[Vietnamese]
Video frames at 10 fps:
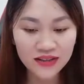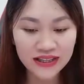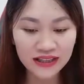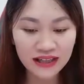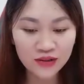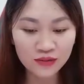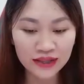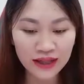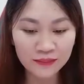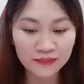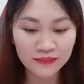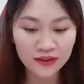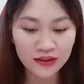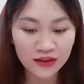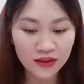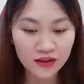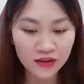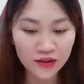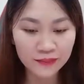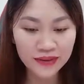chính là chủ tiệm.
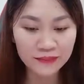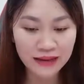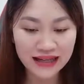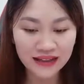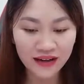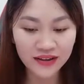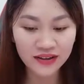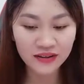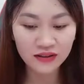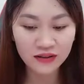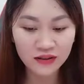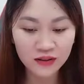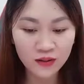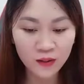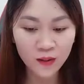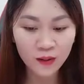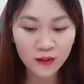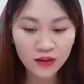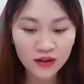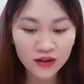Nguyễn miền màn nói. Cô,
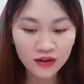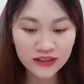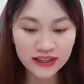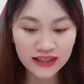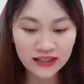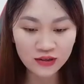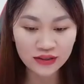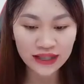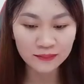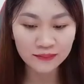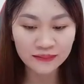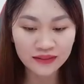cô chính là chủ tiệm.